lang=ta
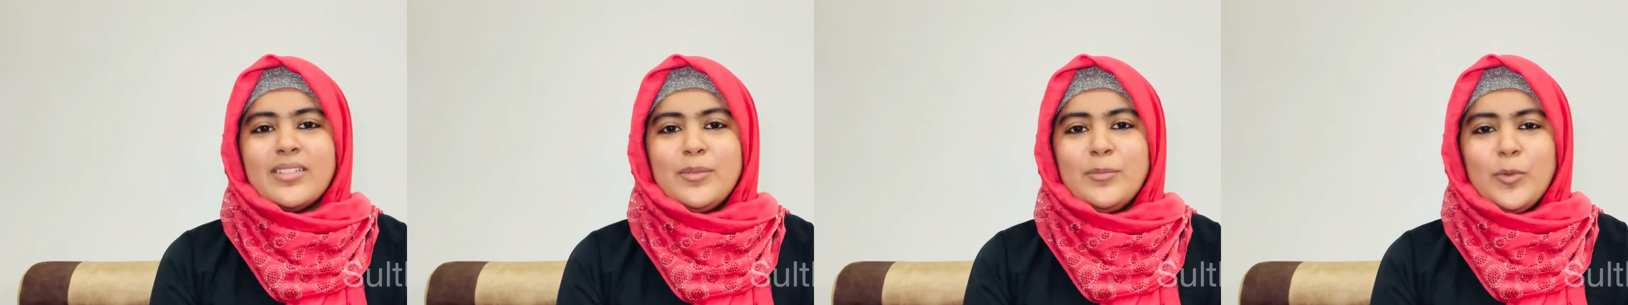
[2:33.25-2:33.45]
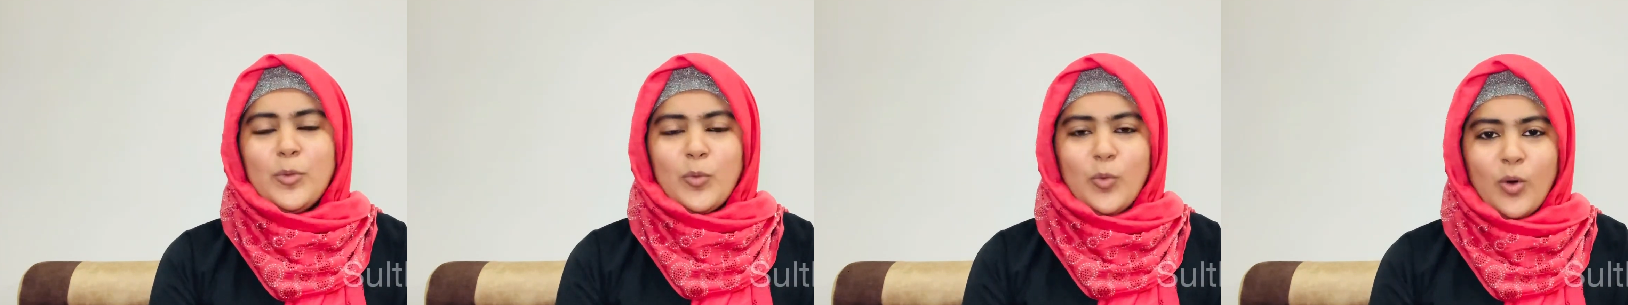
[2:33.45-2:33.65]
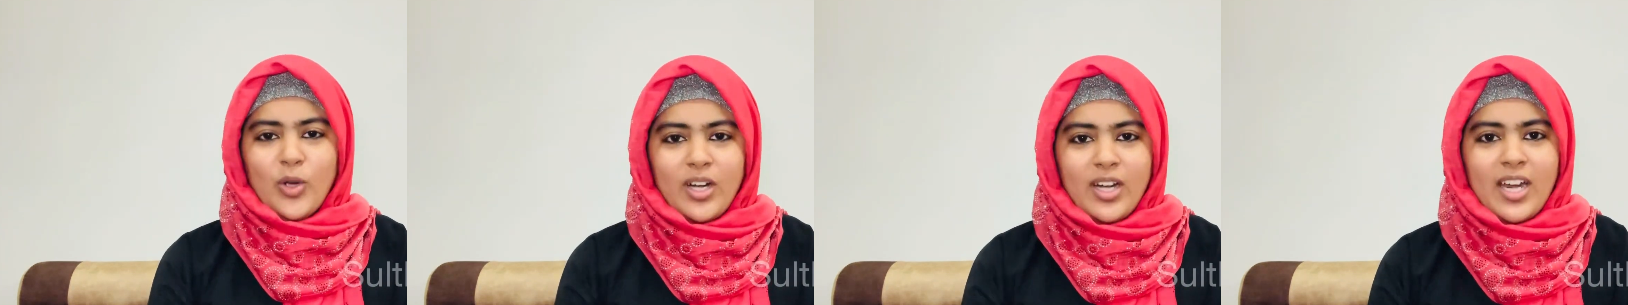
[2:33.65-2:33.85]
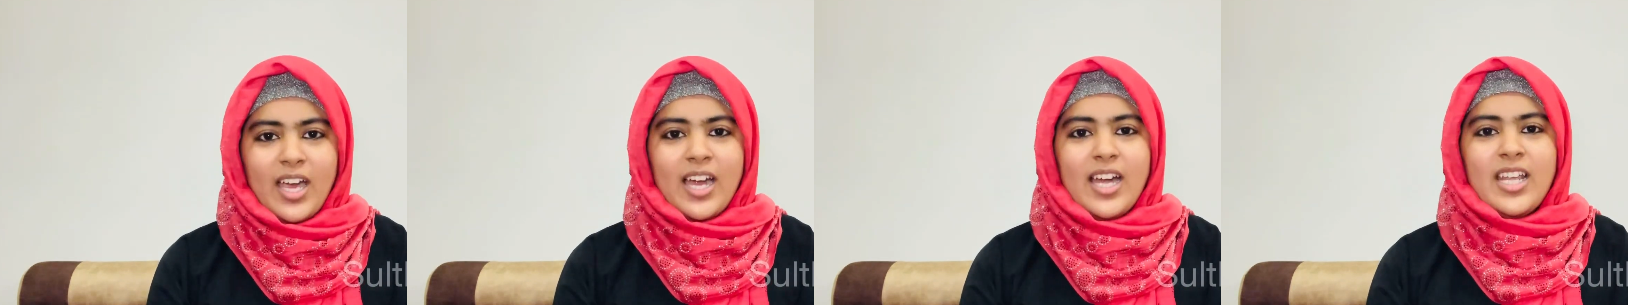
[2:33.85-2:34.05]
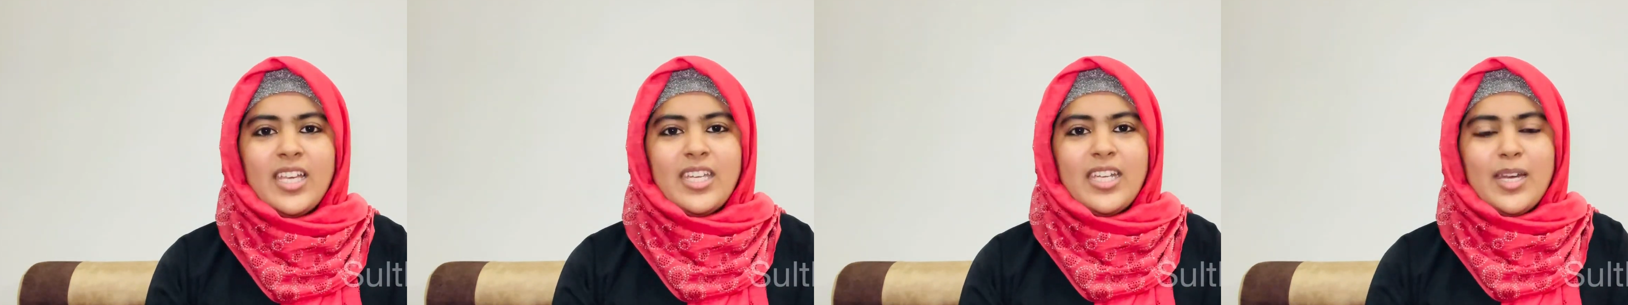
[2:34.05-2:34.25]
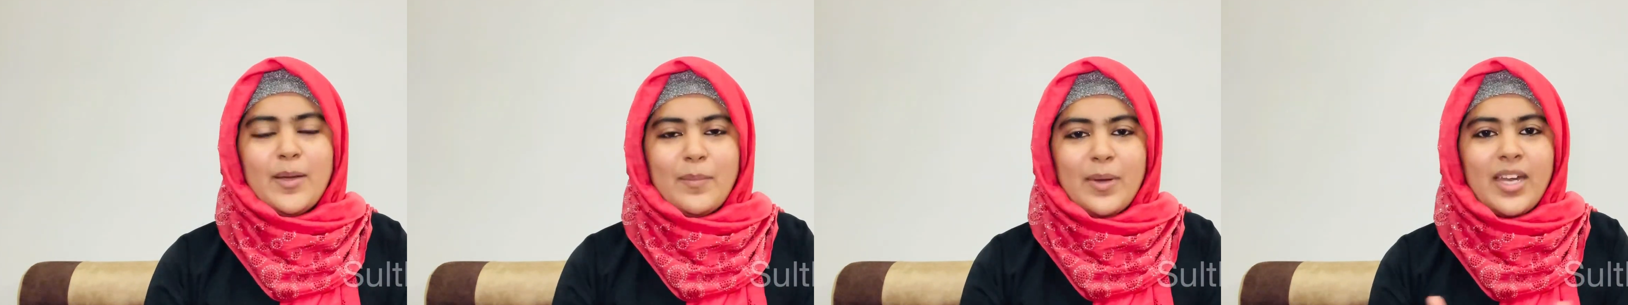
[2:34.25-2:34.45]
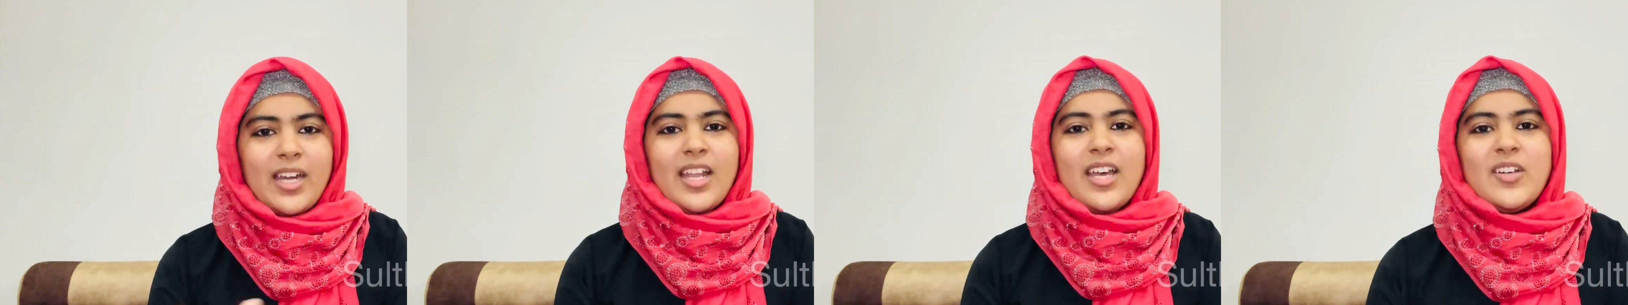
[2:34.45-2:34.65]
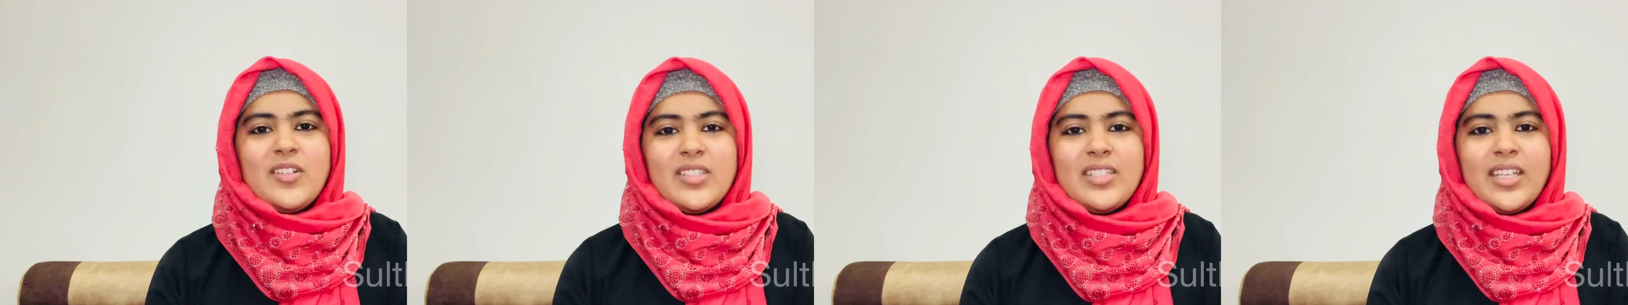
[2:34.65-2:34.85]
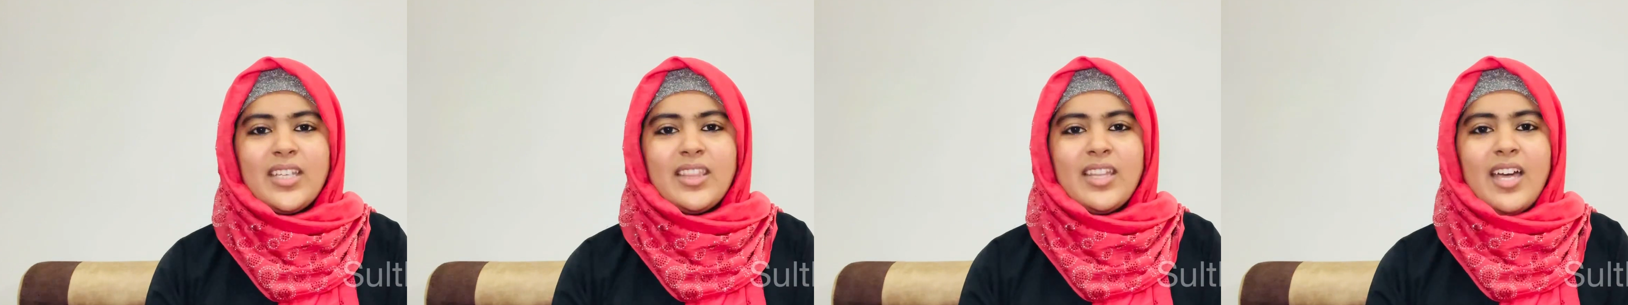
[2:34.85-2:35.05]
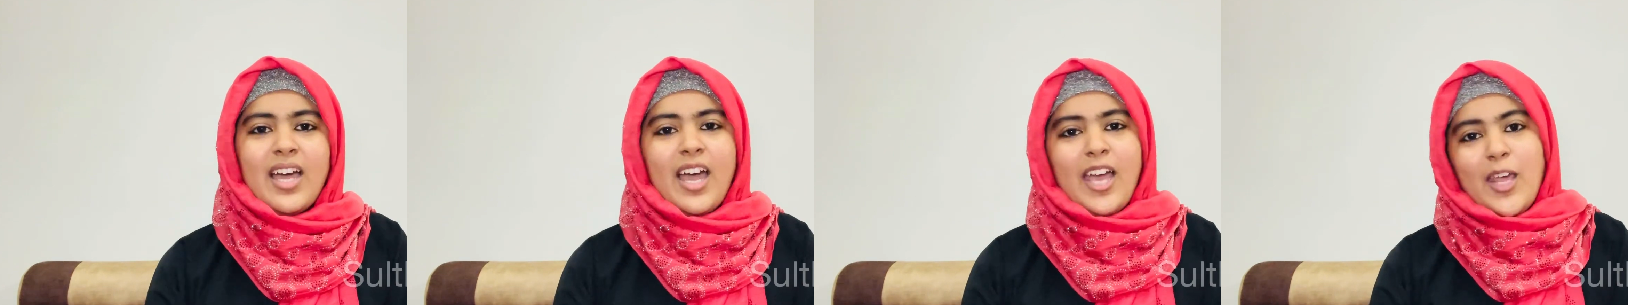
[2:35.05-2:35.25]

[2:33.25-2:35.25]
இப்போ ஒரு நாளைக்கு நம்ம எல்லாரும் சேர்ந்தா